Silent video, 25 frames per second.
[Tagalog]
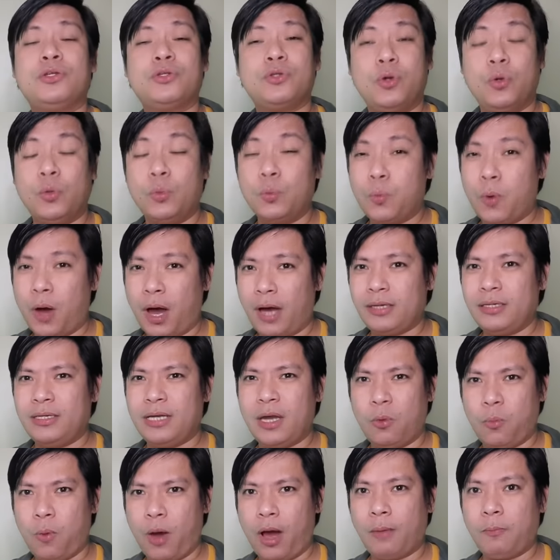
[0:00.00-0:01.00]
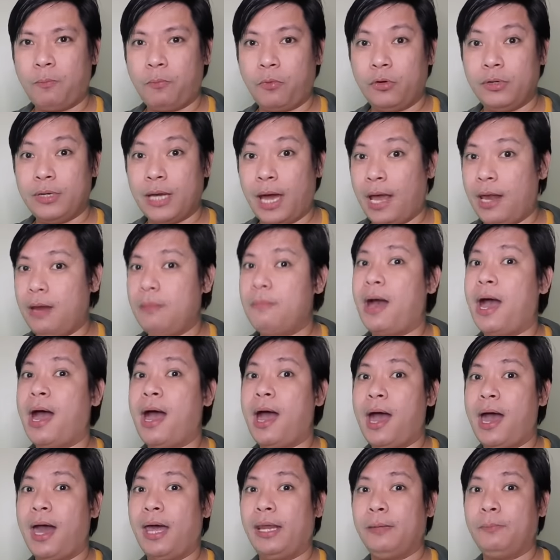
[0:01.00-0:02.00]
So wag na wag po dahil
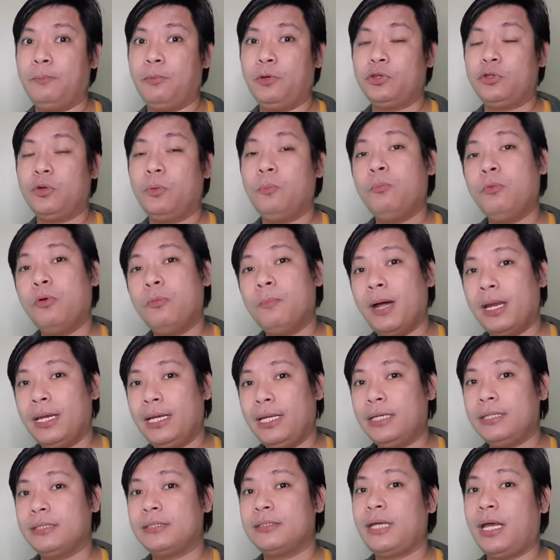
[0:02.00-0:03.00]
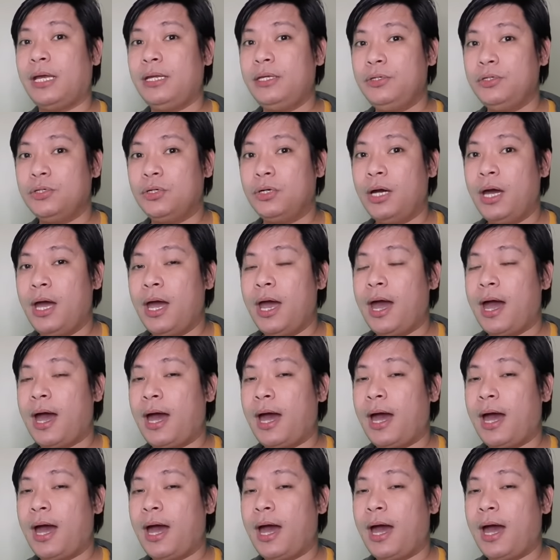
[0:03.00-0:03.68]
maaari po itong bumalik sa inyo